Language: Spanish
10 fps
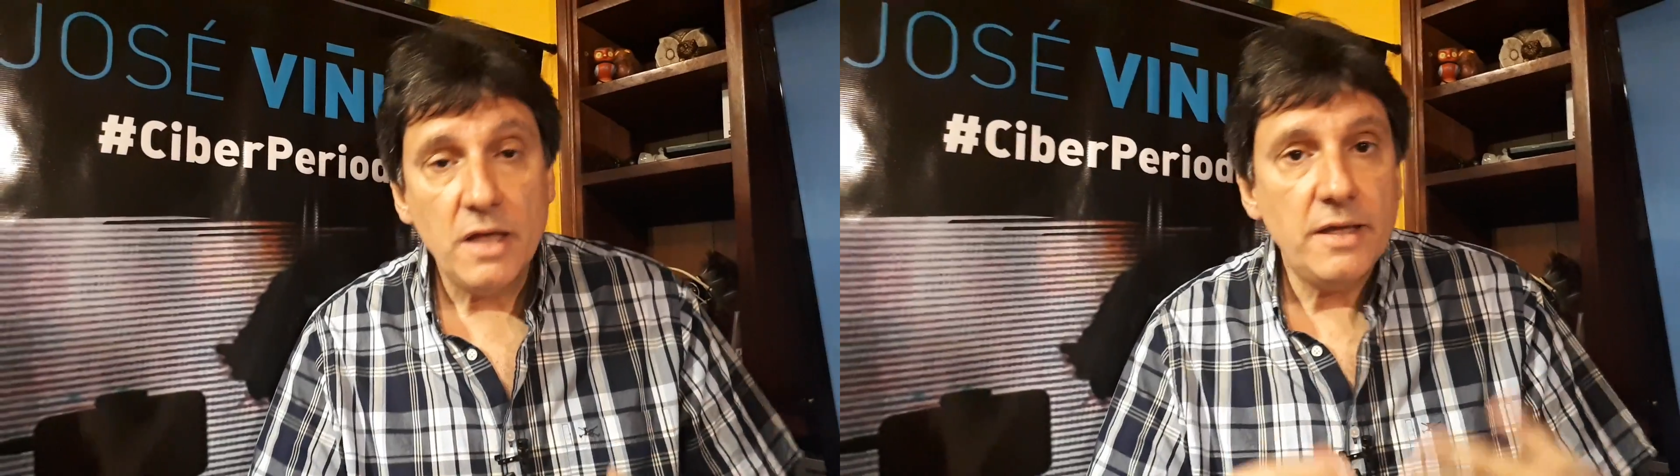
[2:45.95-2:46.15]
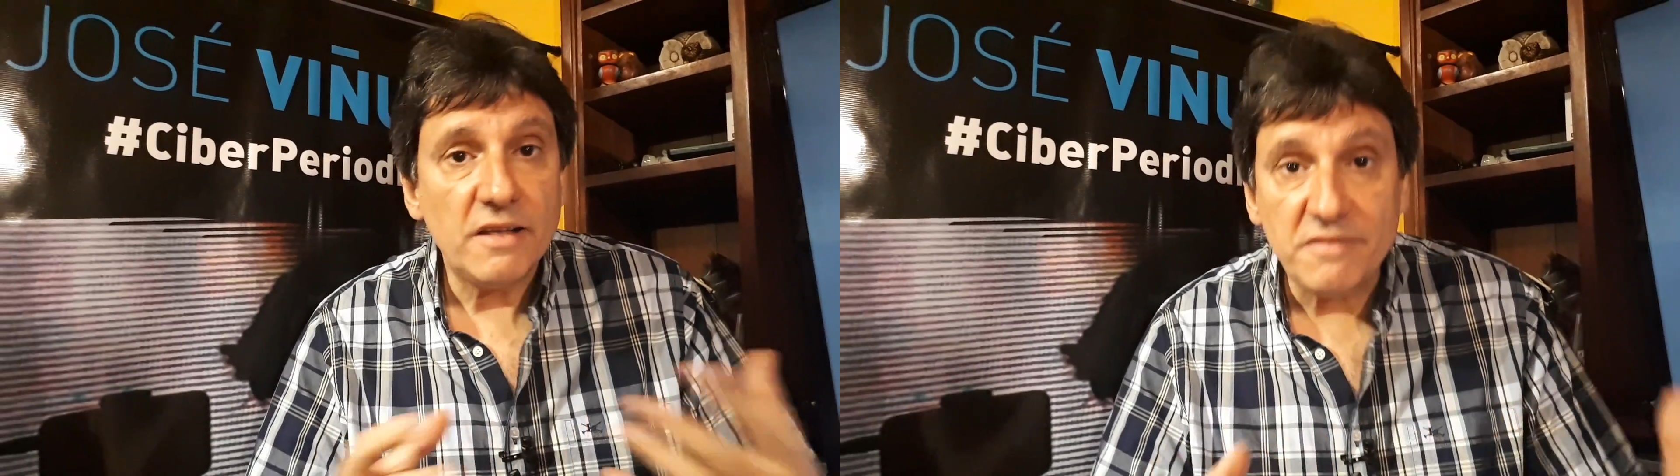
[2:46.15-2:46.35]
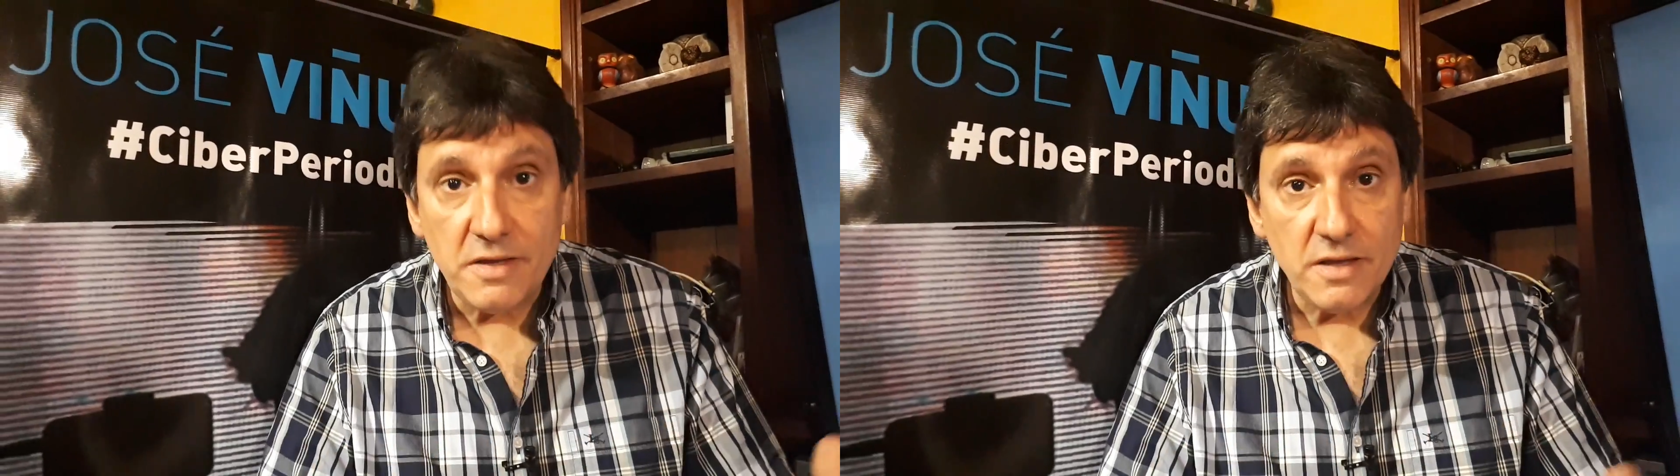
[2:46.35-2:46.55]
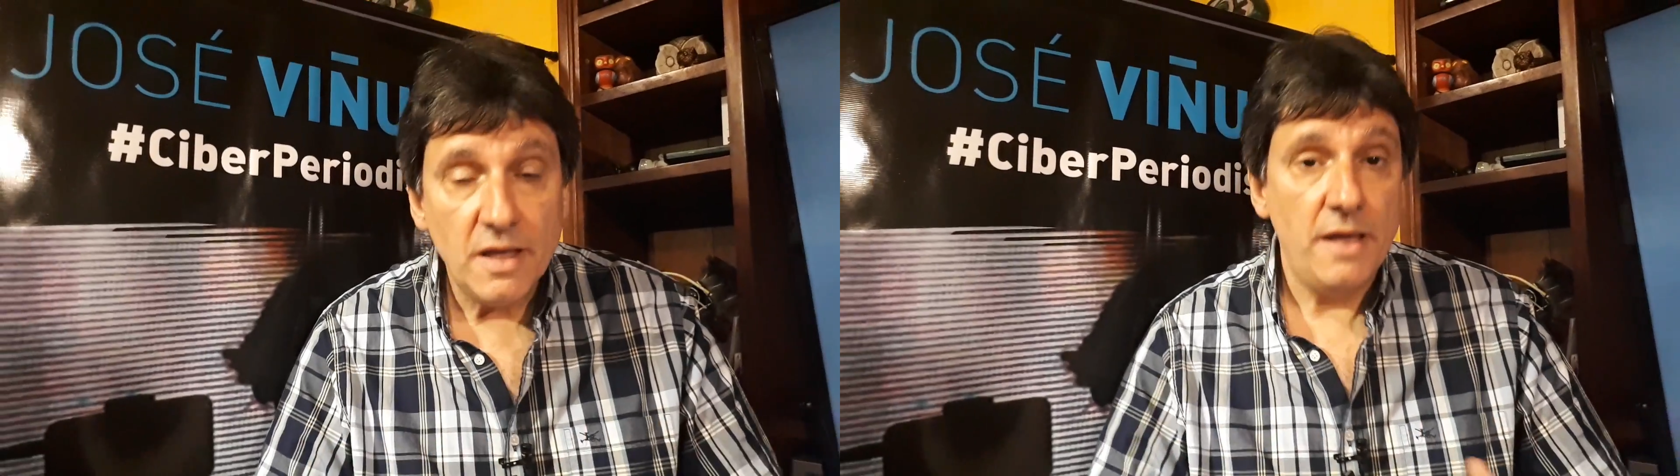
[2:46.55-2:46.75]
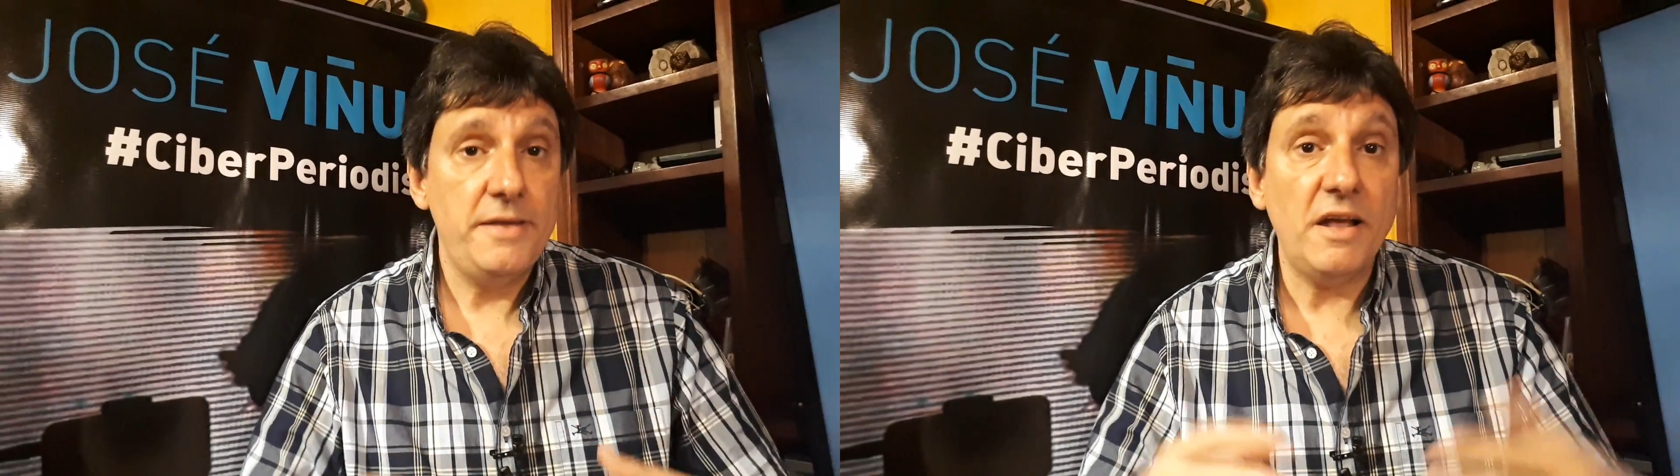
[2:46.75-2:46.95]
Y así,
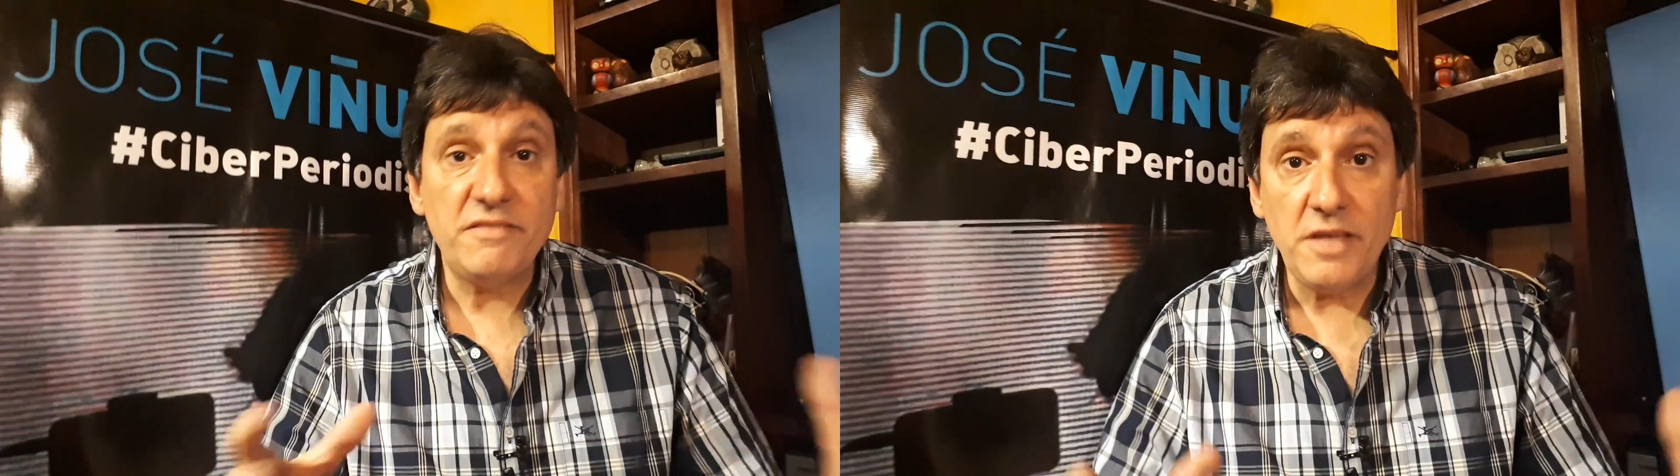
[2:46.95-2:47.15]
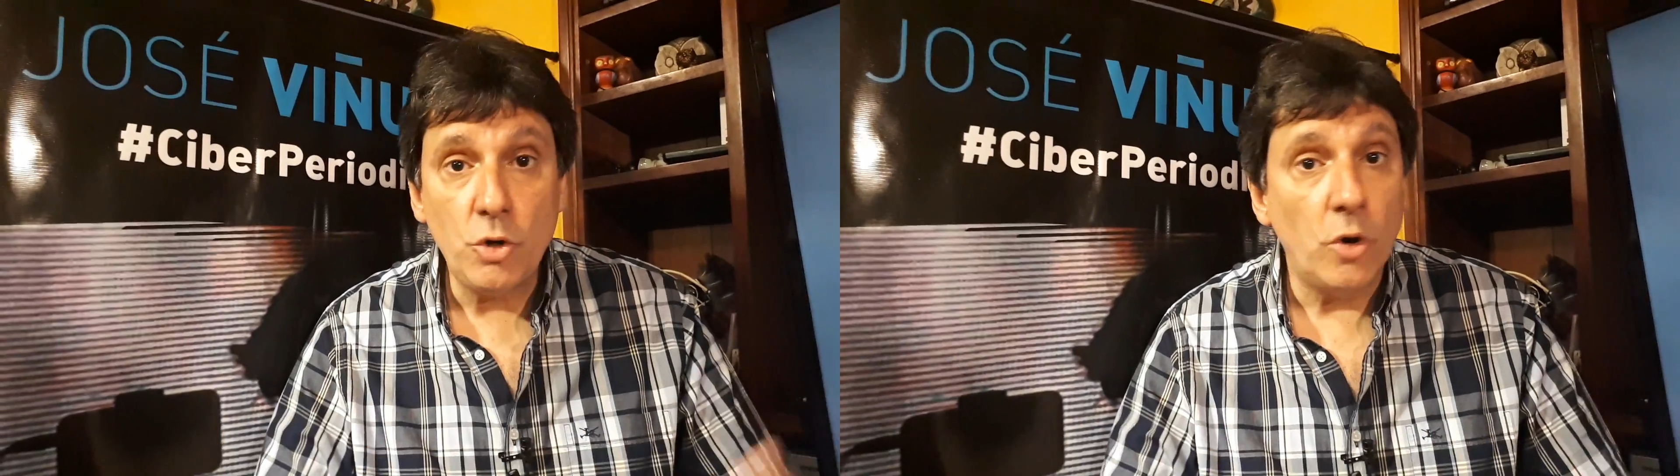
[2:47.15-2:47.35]
y así,